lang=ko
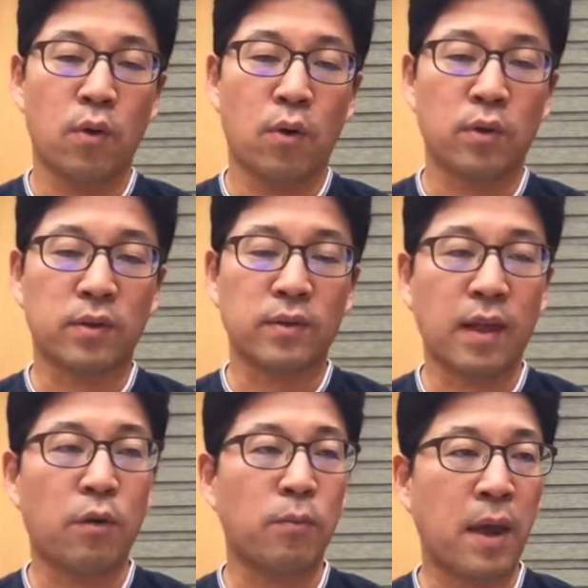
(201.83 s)
어떤
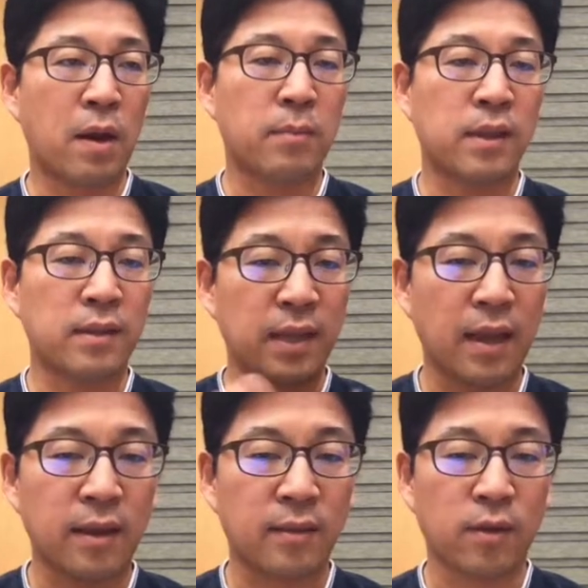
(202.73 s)
새로운 파라미터 t에
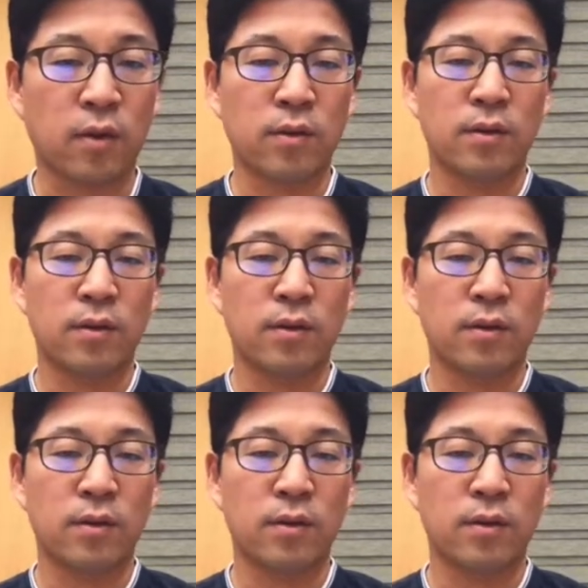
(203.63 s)
의해서